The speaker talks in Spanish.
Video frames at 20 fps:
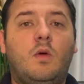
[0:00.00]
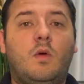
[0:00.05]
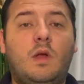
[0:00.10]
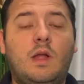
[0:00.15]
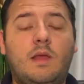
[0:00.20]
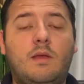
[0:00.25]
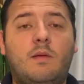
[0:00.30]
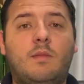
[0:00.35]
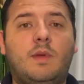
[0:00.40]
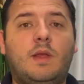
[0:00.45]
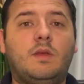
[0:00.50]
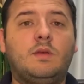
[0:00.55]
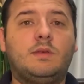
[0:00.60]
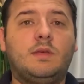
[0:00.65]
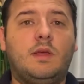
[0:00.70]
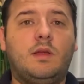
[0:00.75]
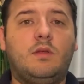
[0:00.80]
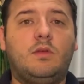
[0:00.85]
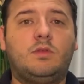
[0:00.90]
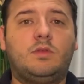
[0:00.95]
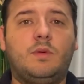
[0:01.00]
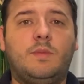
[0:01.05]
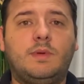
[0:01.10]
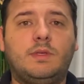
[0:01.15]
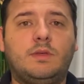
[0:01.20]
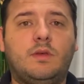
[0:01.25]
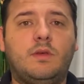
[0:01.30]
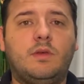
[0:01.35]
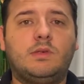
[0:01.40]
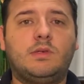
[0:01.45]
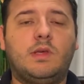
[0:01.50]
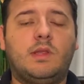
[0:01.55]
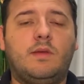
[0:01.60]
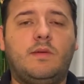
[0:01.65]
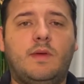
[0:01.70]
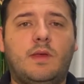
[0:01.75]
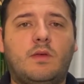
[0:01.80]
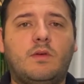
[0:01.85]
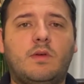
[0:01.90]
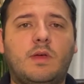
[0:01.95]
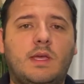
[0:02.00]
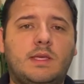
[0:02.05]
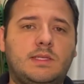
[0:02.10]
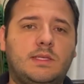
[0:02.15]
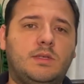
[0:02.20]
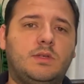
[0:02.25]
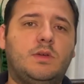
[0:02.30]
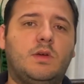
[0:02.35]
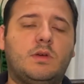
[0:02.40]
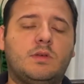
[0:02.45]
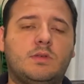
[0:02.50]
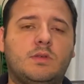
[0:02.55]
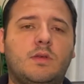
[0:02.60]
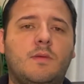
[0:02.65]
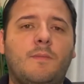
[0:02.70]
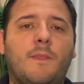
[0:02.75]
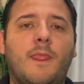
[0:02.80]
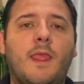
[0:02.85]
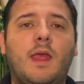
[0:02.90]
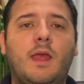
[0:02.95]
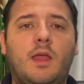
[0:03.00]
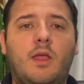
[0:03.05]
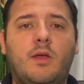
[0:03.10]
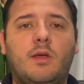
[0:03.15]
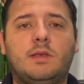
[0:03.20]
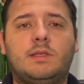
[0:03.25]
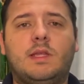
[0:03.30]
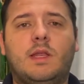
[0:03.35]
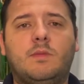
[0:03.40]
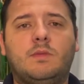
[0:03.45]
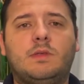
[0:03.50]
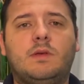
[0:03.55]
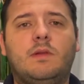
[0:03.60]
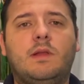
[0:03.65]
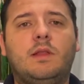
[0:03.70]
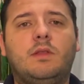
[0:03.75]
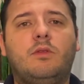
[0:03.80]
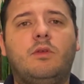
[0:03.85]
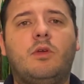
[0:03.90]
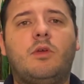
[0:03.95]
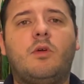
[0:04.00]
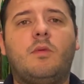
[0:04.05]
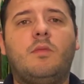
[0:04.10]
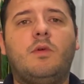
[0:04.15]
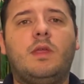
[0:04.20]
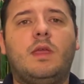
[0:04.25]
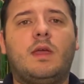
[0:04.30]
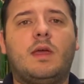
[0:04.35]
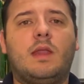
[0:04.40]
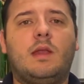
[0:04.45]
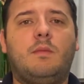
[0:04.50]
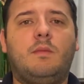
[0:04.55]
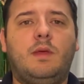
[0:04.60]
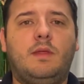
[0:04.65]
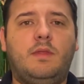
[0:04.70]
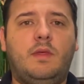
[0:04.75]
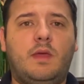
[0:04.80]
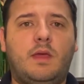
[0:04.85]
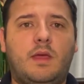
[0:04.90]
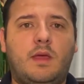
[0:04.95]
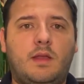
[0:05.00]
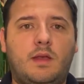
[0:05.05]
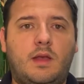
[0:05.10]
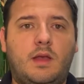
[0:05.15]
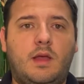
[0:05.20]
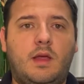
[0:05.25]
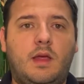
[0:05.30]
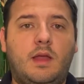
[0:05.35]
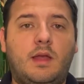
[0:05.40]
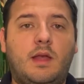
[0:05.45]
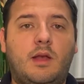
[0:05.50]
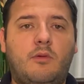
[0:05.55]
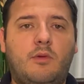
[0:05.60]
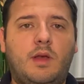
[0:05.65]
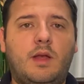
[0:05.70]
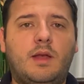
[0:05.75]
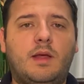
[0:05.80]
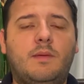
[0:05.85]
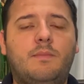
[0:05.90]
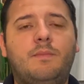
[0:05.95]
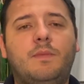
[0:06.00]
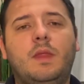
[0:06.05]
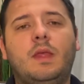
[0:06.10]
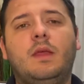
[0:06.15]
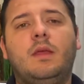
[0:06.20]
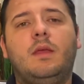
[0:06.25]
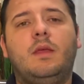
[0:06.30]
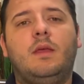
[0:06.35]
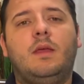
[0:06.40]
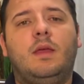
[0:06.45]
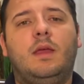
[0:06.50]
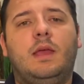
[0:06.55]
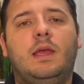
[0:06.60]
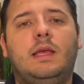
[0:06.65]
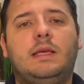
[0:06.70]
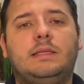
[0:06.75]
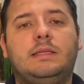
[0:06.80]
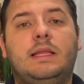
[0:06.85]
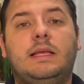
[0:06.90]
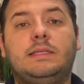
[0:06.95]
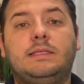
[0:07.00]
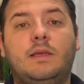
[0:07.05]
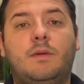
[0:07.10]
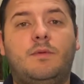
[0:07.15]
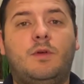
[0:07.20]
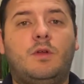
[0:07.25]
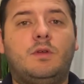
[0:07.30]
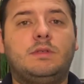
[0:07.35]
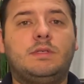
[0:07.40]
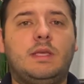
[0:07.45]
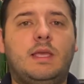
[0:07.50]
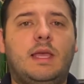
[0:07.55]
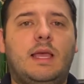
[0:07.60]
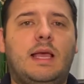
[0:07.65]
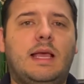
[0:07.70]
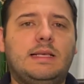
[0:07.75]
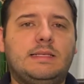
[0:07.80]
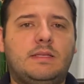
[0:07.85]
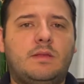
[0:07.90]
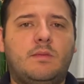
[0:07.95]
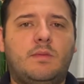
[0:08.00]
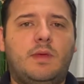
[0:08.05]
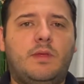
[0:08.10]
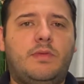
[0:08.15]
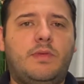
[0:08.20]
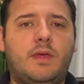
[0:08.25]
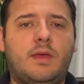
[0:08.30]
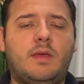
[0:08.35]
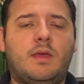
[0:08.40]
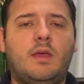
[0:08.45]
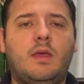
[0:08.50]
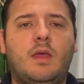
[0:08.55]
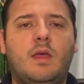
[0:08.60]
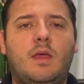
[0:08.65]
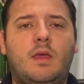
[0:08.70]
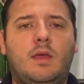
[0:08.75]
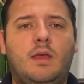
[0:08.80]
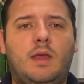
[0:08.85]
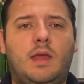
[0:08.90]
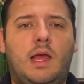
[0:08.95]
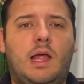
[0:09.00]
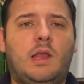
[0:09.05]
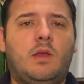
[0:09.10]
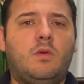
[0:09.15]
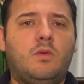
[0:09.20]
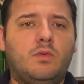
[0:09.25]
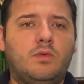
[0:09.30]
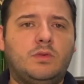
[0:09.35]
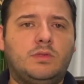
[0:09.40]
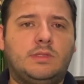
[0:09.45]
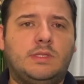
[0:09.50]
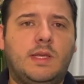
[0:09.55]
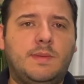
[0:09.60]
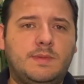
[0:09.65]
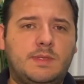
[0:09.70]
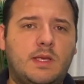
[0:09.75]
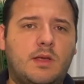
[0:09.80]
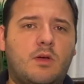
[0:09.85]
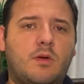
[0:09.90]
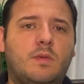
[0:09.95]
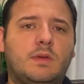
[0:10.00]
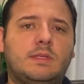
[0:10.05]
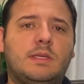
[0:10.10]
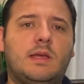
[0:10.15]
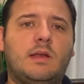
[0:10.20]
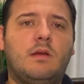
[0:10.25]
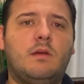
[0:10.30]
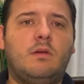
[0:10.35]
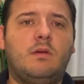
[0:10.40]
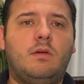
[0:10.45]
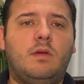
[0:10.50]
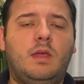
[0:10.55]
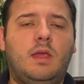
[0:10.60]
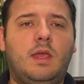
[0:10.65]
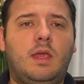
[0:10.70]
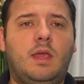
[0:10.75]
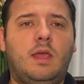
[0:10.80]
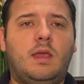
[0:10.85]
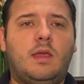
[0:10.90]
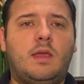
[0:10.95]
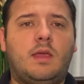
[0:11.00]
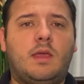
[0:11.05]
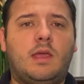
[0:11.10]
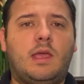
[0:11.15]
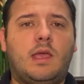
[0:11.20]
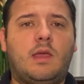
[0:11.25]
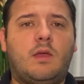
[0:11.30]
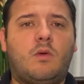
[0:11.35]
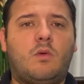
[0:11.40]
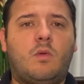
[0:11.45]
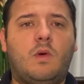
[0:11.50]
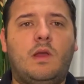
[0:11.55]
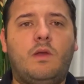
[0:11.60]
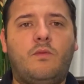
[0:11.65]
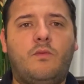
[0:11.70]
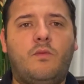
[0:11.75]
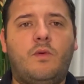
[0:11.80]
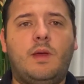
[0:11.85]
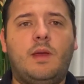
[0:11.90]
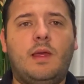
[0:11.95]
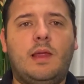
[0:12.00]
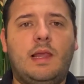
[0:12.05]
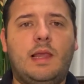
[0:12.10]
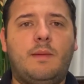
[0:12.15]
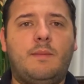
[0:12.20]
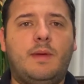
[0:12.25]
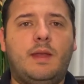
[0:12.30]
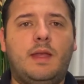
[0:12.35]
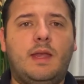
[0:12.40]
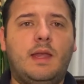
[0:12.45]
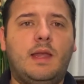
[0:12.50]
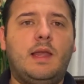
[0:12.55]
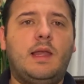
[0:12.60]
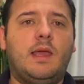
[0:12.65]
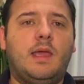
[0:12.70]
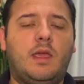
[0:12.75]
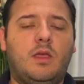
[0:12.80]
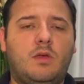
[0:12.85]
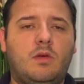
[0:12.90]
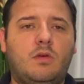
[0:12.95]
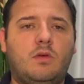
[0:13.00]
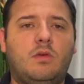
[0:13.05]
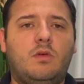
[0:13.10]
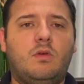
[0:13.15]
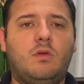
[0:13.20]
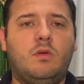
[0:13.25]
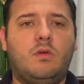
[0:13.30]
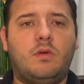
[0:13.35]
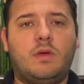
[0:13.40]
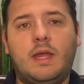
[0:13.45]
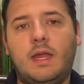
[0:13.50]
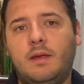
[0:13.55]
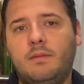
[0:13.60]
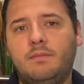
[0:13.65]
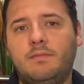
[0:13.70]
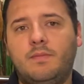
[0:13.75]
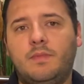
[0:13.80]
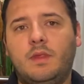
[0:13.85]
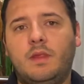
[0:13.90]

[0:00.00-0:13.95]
Hola y bienvenidos a otro episodio, soy David con Geeks and Jokes y hoy estaremos hablando de cómo llegar a Mystic en, Arena, eh, desde bronce hasta Mystic. algunos tips de cómo hacerlo y cuál fue la manera en la que yo lo logré.